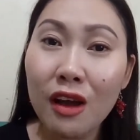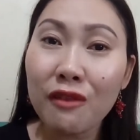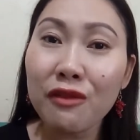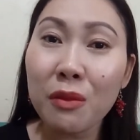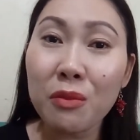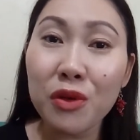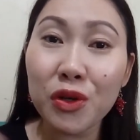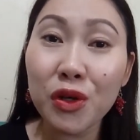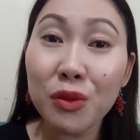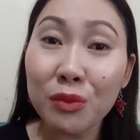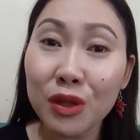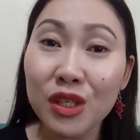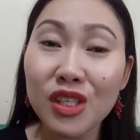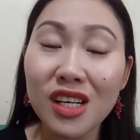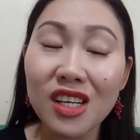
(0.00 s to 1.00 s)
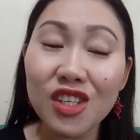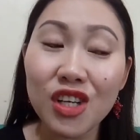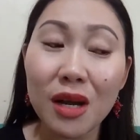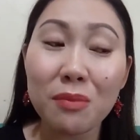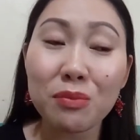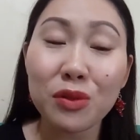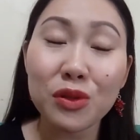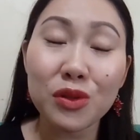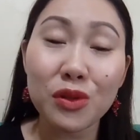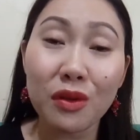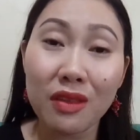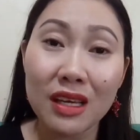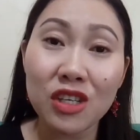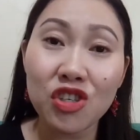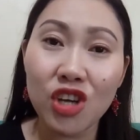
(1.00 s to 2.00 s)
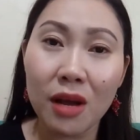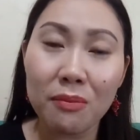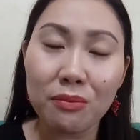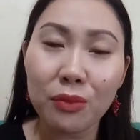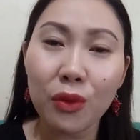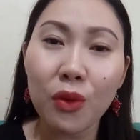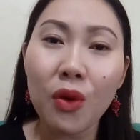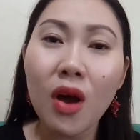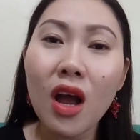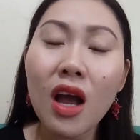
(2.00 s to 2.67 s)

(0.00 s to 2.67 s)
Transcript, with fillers: from their commercial shampoo to this shampoo.